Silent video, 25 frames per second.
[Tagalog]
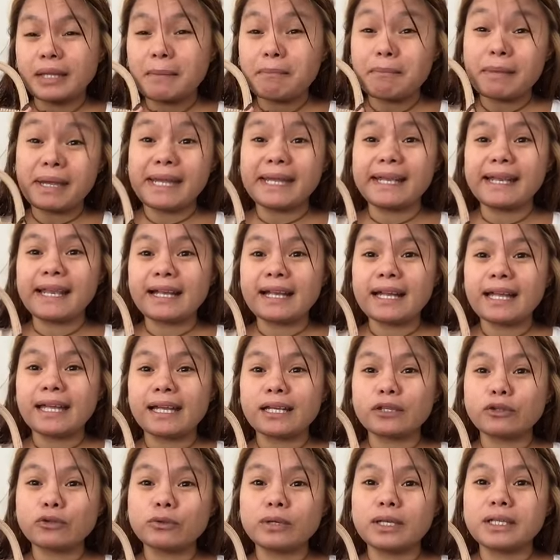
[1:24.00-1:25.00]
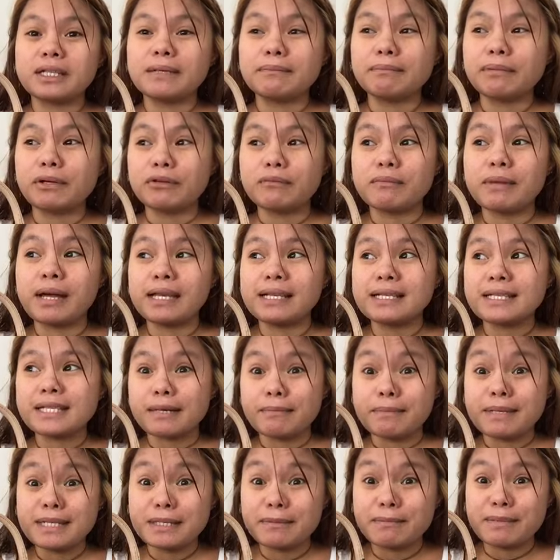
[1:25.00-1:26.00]
may ilagay katulad niyan pag umalis
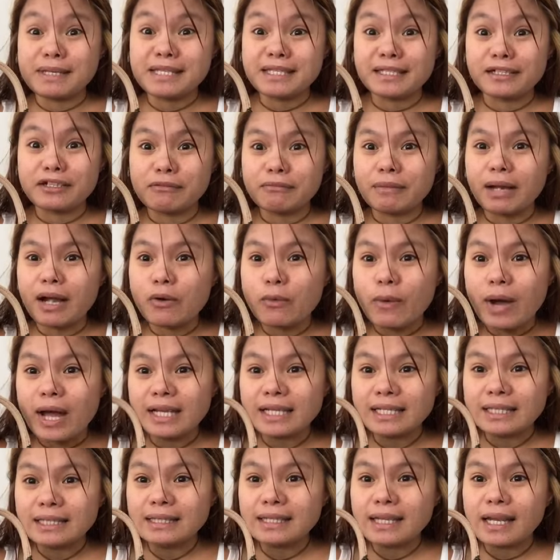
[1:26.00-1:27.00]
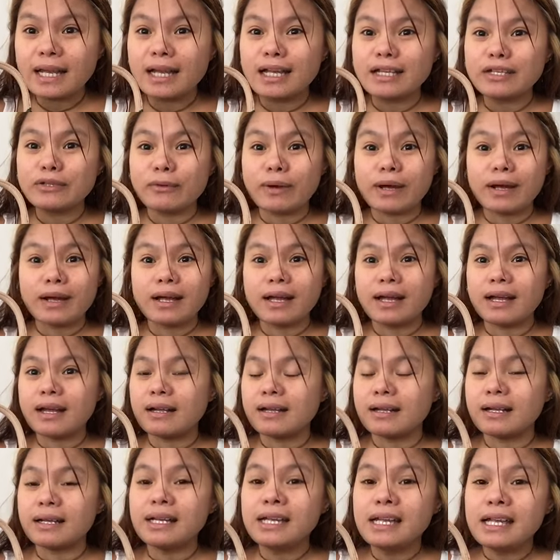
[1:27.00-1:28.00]
kami si Mr. yung mga wallet niya, yung
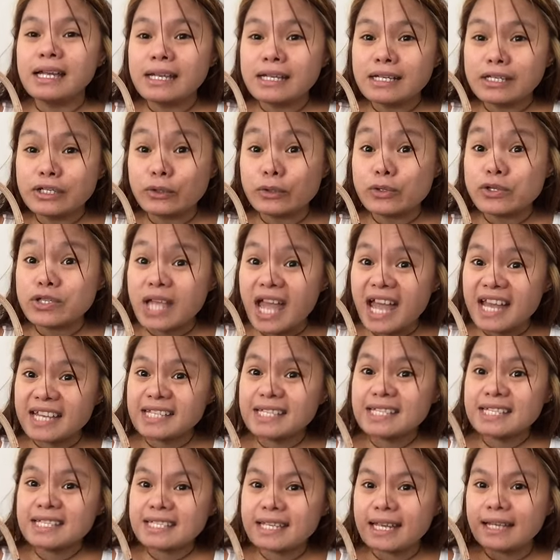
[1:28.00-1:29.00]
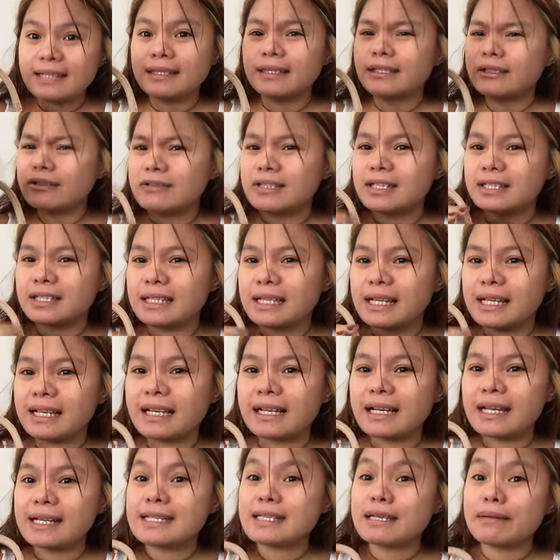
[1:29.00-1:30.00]
uh, yung sanis niya, dito niya
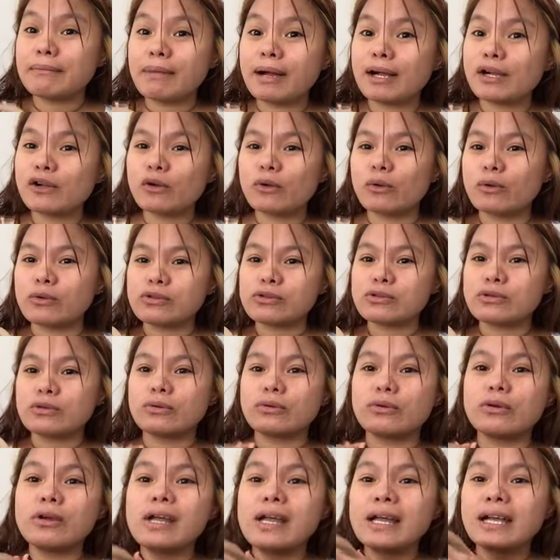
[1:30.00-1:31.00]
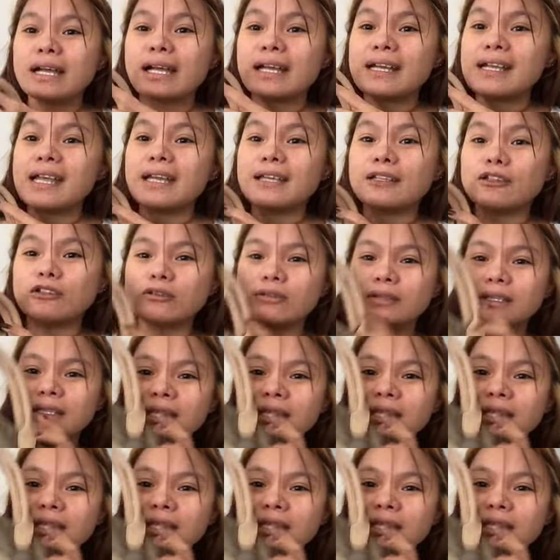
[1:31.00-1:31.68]
nilalagay sa bag ko. So, kaya ito